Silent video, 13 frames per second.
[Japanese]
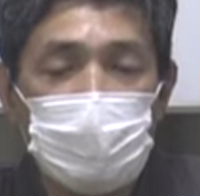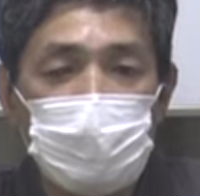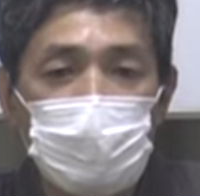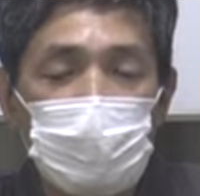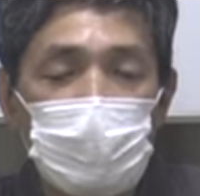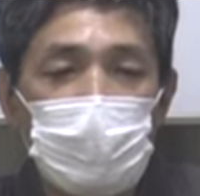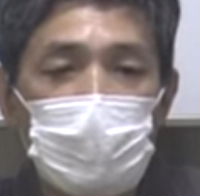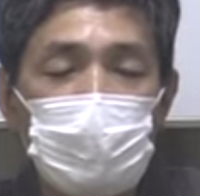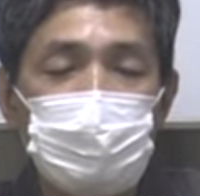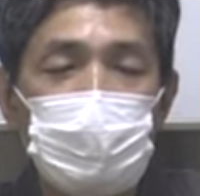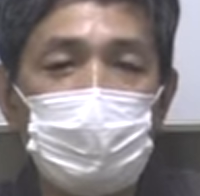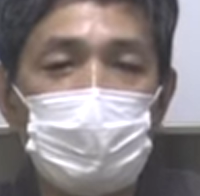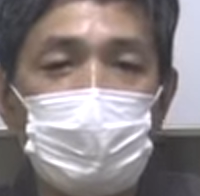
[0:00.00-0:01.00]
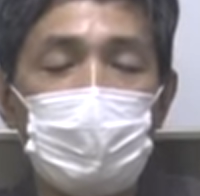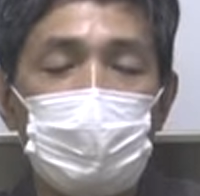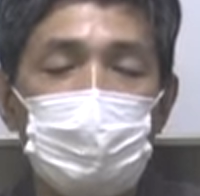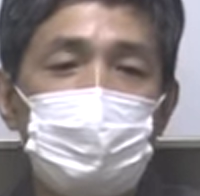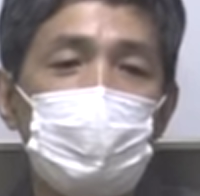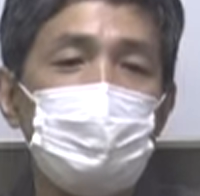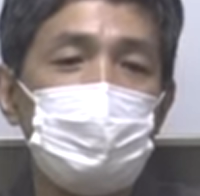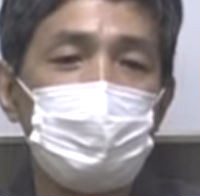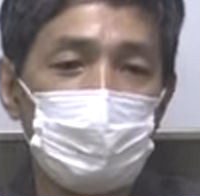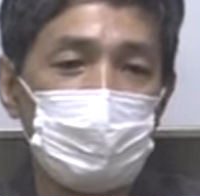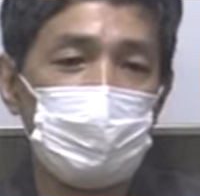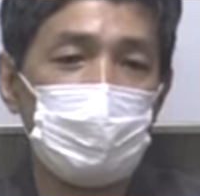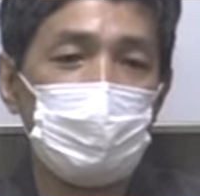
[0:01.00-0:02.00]
それからやっぱりあの寂
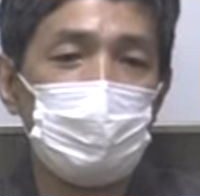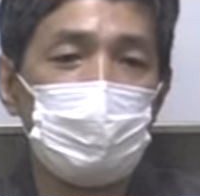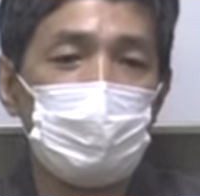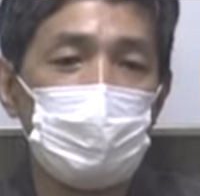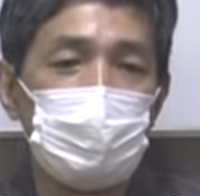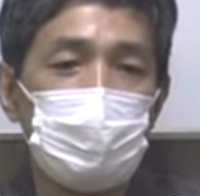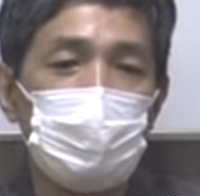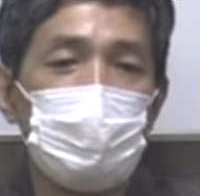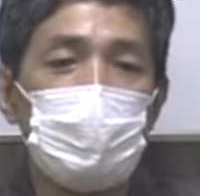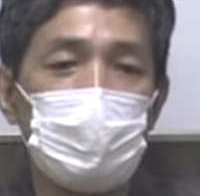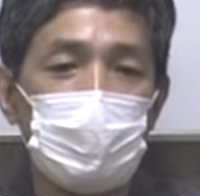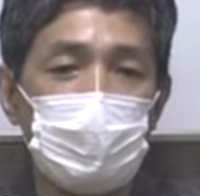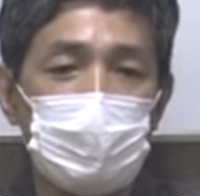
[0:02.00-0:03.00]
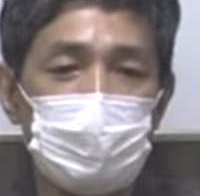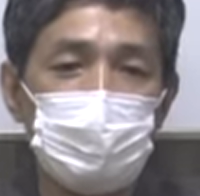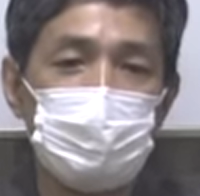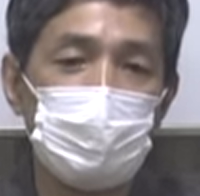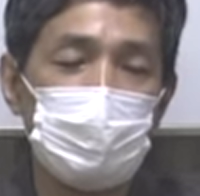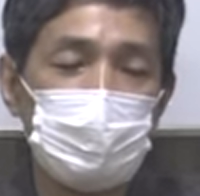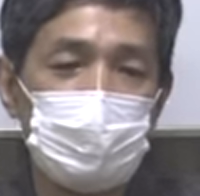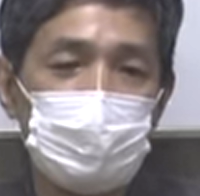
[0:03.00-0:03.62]
しい人これがいると思